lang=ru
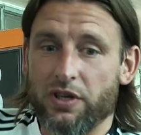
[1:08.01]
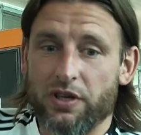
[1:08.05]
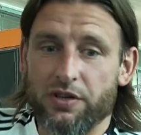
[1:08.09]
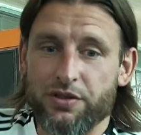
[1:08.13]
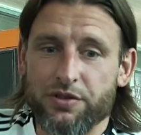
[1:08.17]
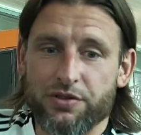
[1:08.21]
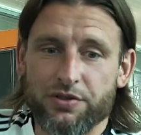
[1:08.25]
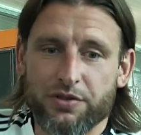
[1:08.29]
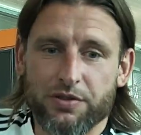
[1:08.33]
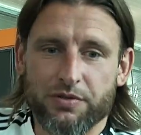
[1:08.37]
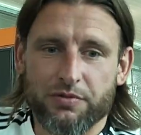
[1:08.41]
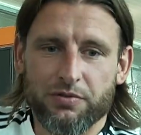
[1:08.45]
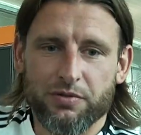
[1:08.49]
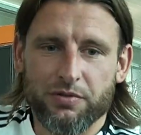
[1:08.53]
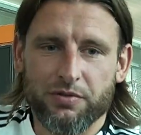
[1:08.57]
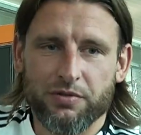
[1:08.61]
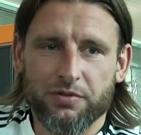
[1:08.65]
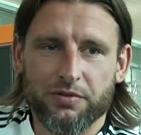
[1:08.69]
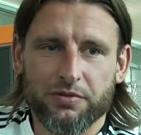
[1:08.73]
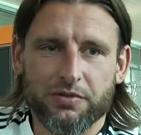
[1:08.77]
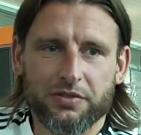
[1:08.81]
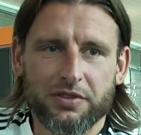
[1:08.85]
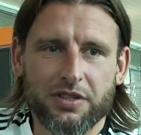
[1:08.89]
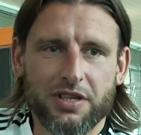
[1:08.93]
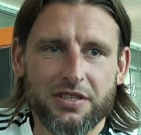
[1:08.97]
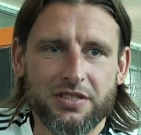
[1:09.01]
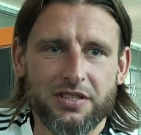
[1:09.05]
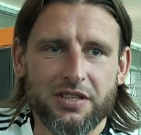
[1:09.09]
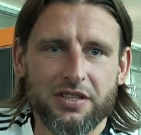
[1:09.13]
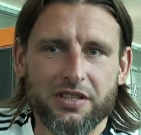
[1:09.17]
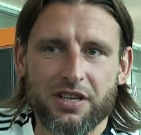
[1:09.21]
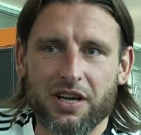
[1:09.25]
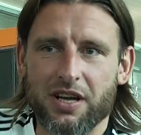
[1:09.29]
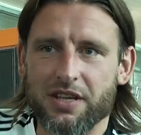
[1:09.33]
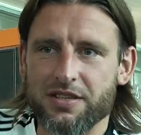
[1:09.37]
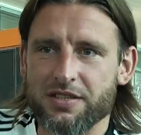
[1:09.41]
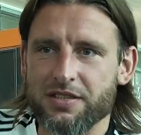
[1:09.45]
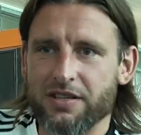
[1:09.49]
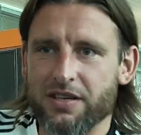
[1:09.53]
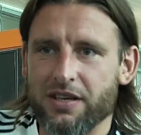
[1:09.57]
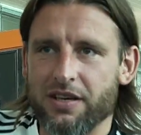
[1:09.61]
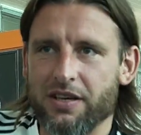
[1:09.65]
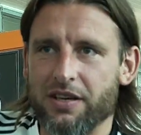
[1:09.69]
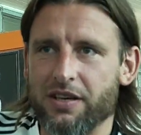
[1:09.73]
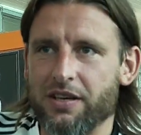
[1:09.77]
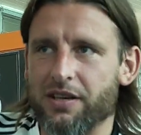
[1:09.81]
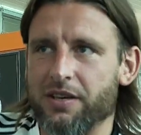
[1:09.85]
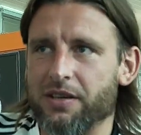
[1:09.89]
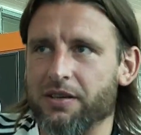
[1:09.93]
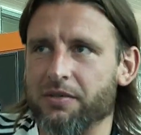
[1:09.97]
Да ничего,
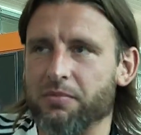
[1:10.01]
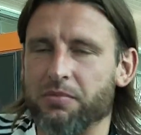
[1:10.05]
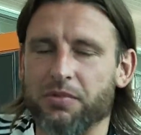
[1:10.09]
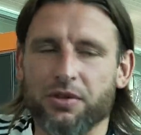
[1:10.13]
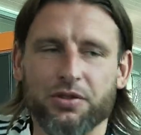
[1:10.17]
концентрация,